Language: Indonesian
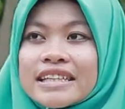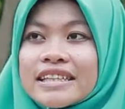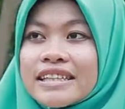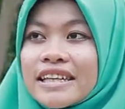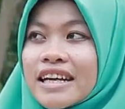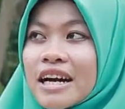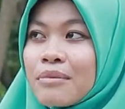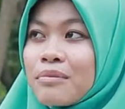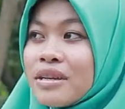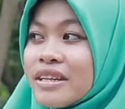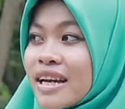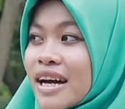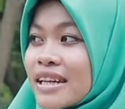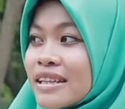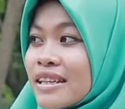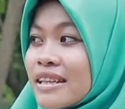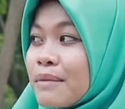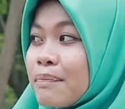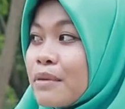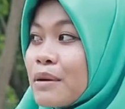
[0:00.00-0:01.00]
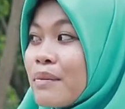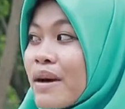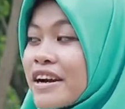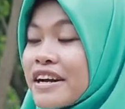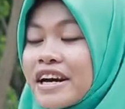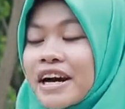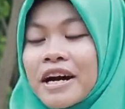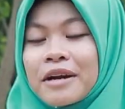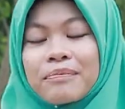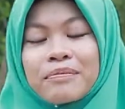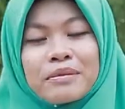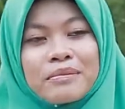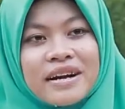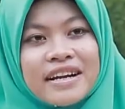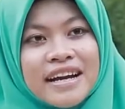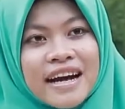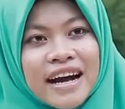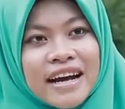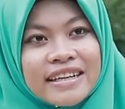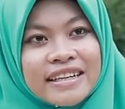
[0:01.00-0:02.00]
ketika melihat
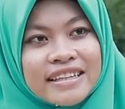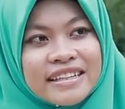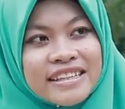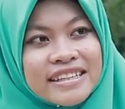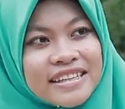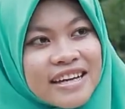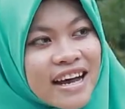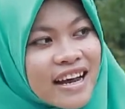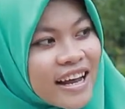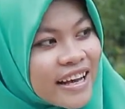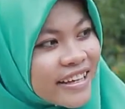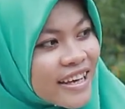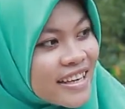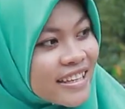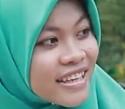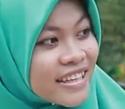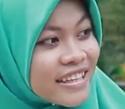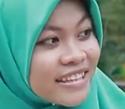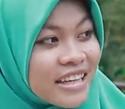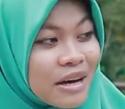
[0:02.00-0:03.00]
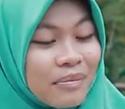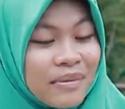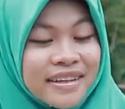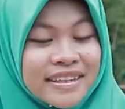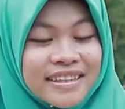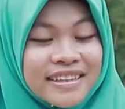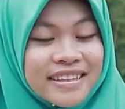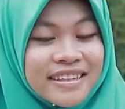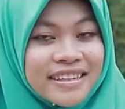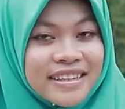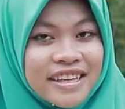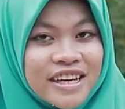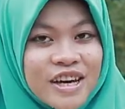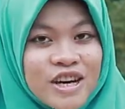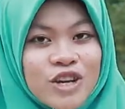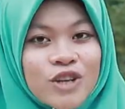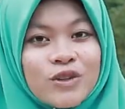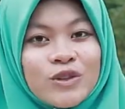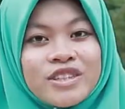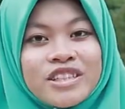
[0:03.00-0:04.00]
pemandangan-pemandangan yang indah layaknya di taman ini,
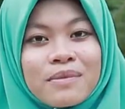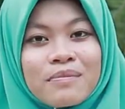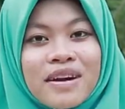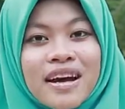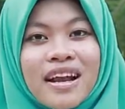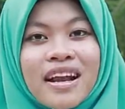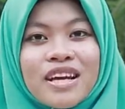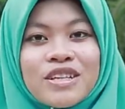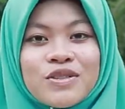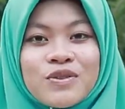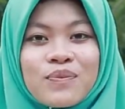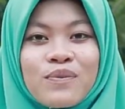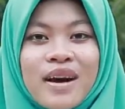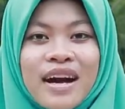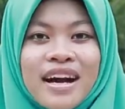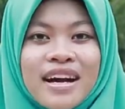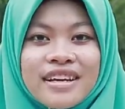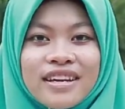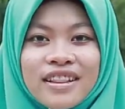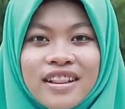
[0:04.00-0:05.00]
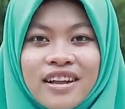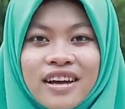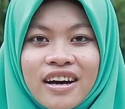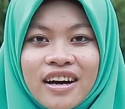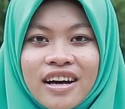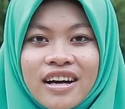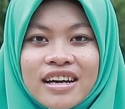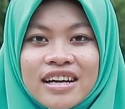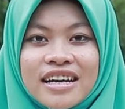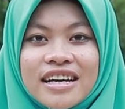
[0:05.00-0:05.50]
ucapkanlah subhanallah.